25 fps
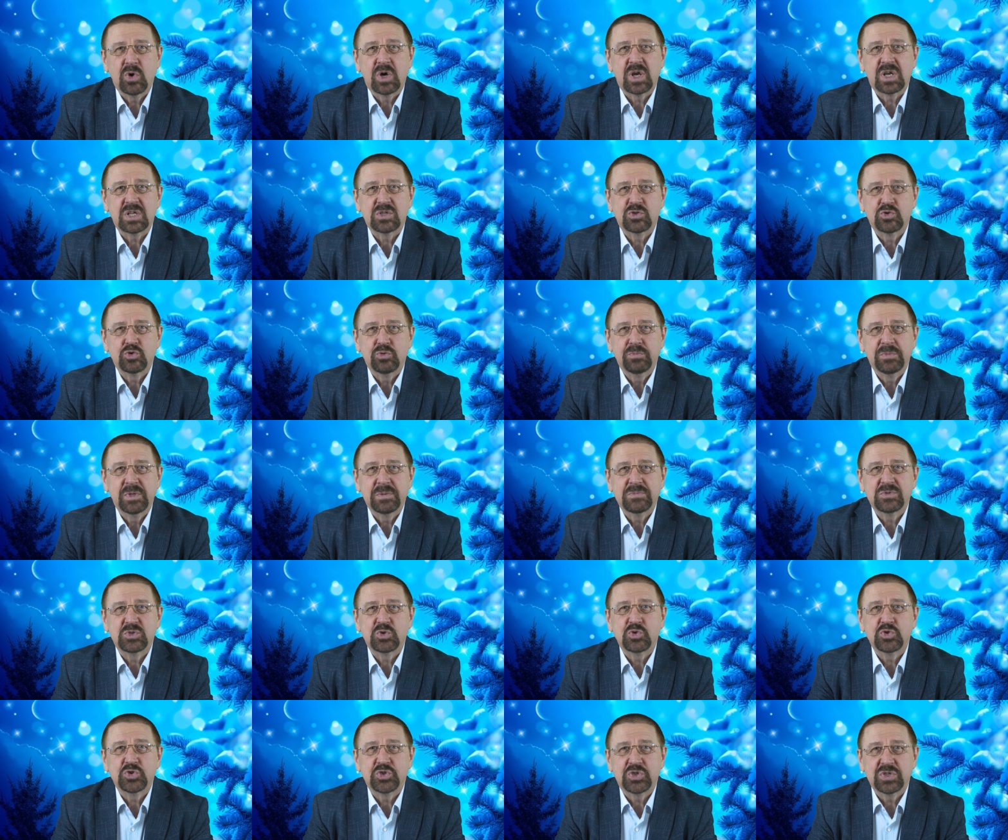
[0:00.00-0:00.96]
разумным
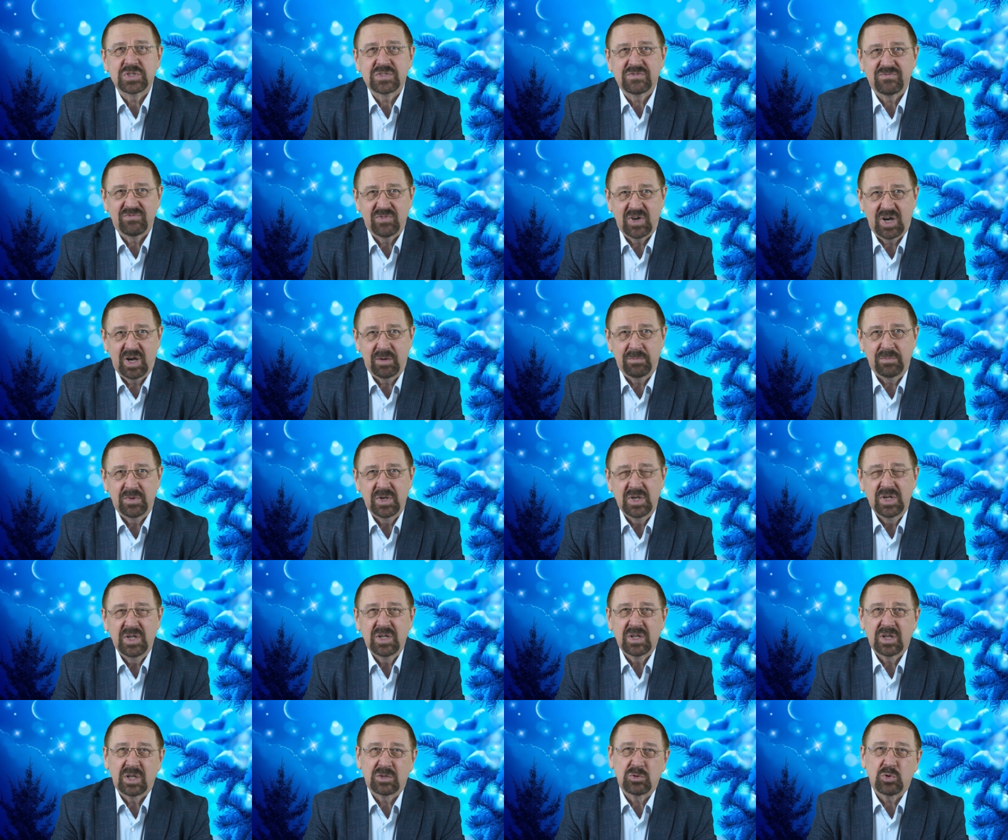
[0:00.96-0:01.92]
существам,
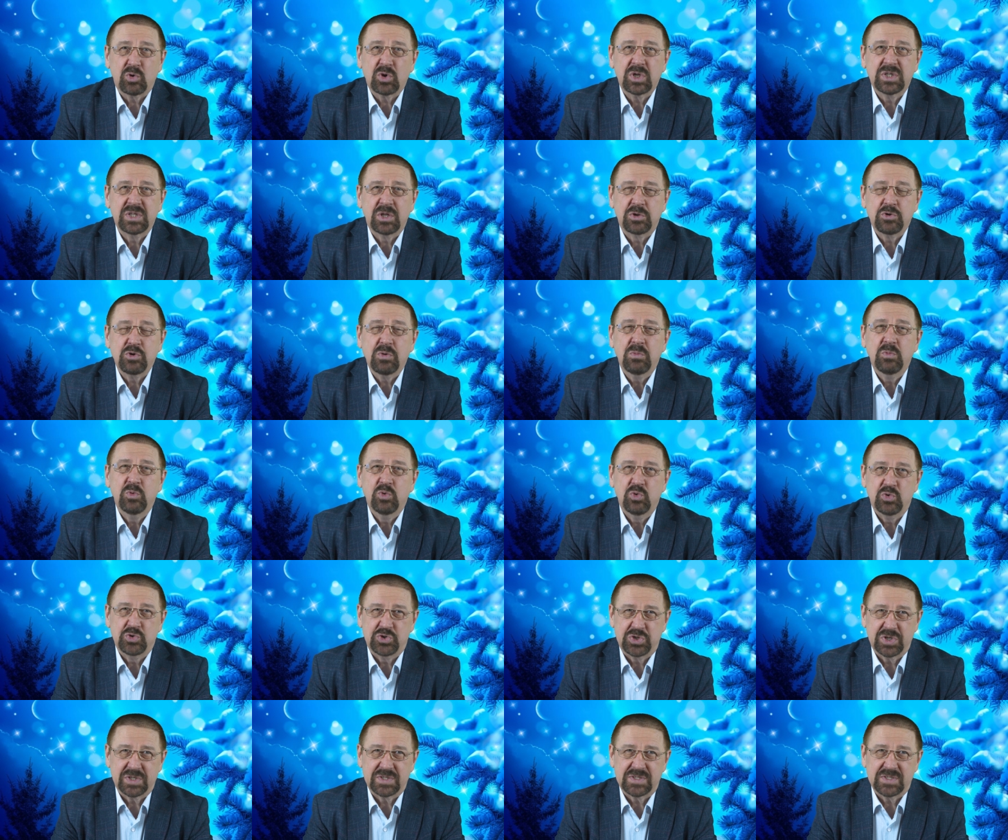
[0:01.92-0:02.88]
которые на нем
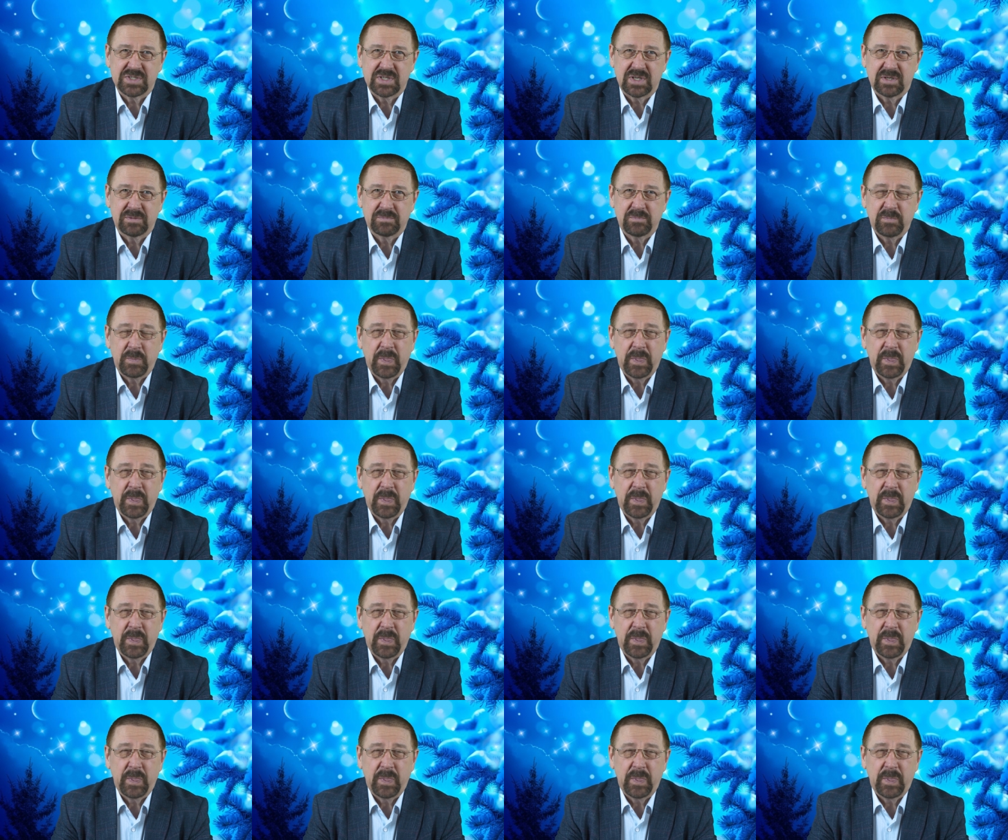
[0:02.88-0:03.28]
учатся.